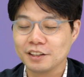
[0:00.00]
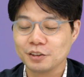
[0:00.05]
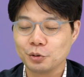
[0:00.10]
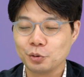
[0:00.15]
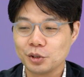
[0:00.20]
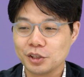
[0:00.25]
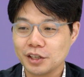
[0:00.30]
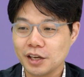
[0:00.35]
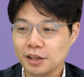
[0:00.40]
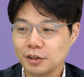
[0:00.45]

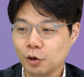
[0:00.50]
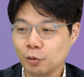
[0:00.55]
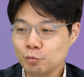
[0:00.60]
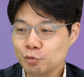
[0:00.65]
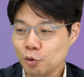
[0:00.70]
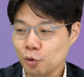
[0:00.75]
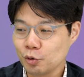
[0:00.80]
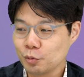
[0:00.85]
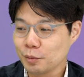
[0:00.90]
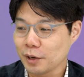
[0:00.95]
또 이게 너무
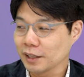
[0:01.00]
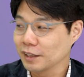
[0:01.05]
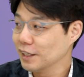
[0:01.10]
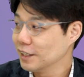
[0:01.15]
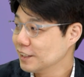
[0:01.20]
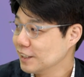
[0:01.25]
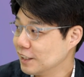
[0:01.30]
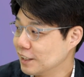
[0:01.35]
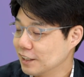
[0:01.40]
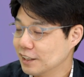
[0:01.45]
오르면 안
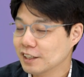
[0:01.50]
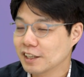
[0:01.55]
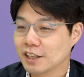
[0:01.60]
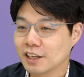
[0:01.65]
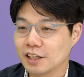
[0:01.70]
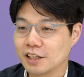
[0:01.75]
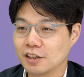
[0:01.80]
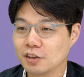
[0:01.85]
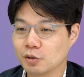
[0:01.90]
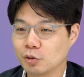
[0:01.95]
되니
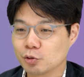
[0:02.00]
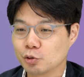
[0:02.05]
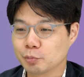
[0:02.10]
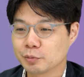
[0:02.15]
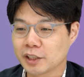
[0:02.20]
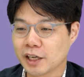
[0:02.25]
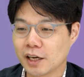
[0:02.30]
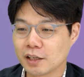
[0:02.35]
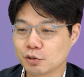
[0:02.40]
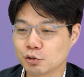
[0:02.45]
이런 거 좀
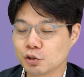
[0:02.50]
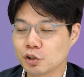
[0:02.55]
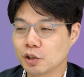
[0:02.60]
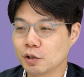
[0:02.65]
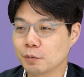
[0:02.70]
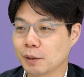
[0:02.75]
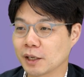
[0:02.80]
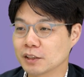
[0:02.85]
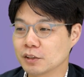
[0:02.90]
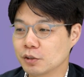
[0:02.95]
잘
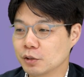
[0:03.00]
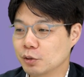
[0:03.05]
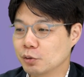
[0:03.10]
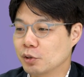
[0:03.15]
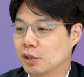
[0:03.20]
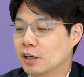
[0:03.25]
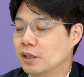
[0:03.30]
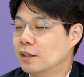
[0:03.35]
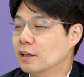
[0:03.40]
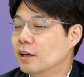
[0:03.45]
균형을 맞추기
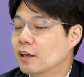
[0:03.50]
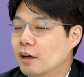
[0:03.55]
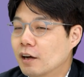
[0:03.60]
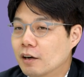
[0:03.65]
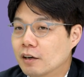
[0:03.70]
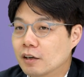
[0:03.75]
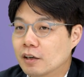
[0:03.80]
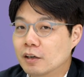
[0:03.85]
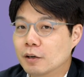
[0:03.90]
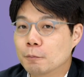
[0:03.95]
위한
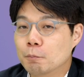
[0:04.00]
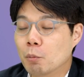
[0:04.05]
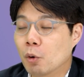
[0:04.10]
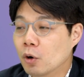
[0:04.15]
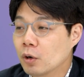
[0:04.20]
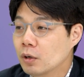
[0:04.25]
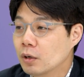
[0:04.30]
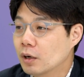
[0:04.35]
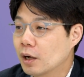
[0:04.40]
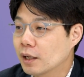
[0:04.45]
어,
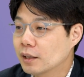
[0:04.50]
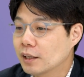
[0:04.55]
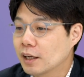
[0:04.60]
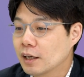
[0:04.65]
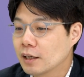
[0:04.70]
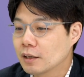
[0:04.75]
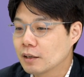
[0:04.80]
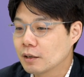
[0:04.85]
뭘 한다?